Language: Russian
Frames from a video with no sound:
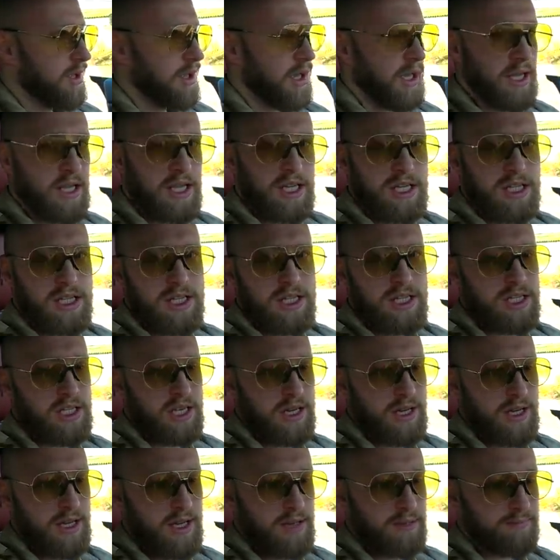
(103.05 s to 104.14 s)
Конечно
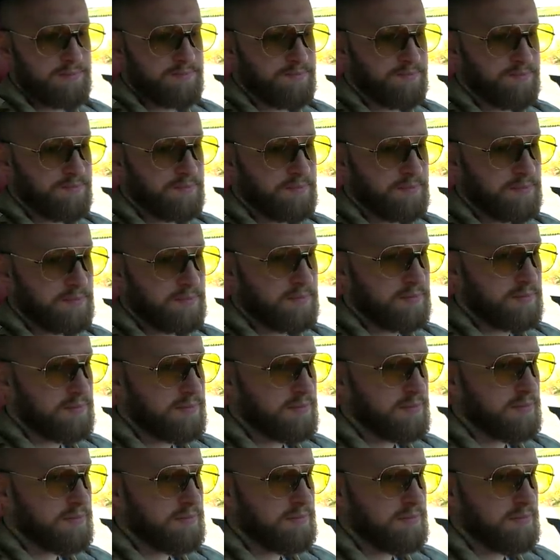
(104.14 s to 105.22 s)
же,
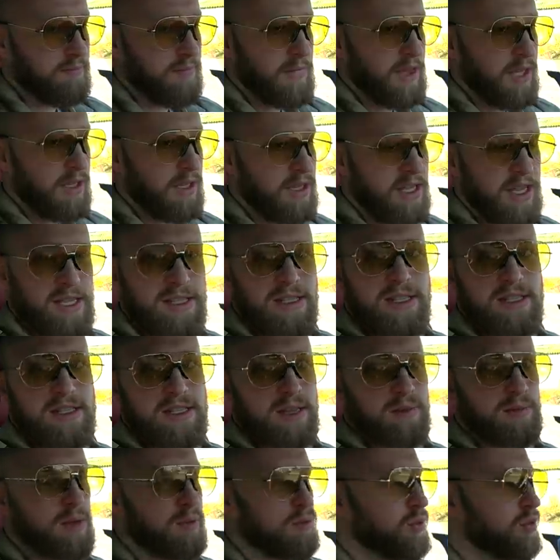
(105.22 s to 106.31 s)
ездить
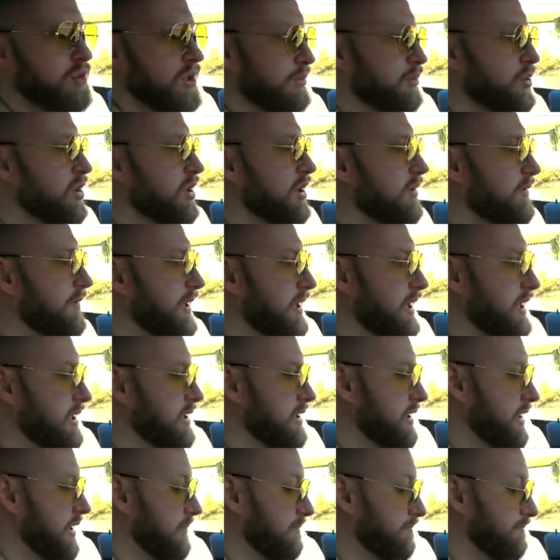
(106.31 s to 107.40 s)
самому намного
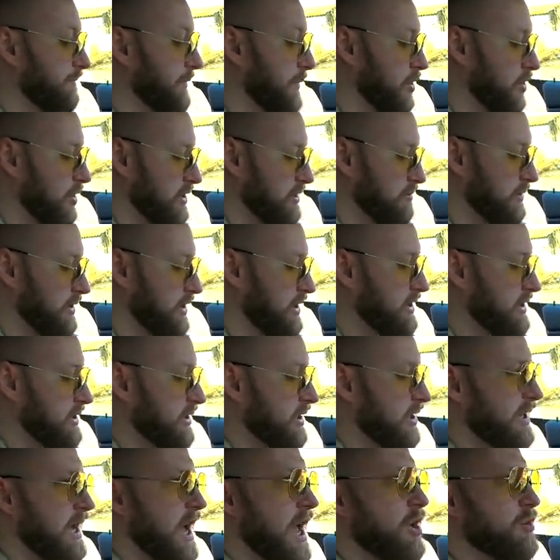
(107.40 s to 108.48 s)
выгоднее. Но смотрите,
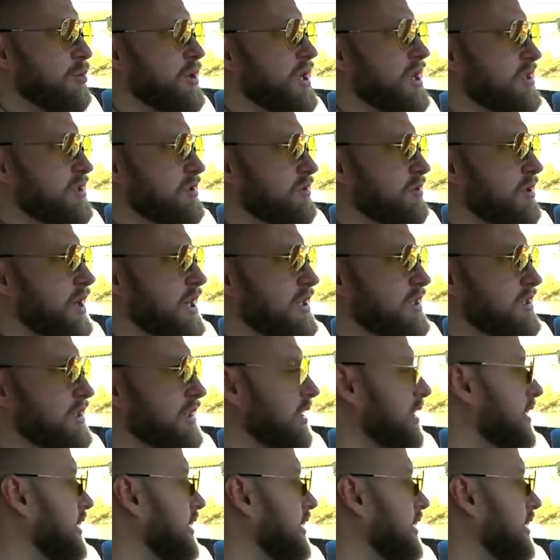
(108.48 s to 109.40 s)
какая у меня ситуация.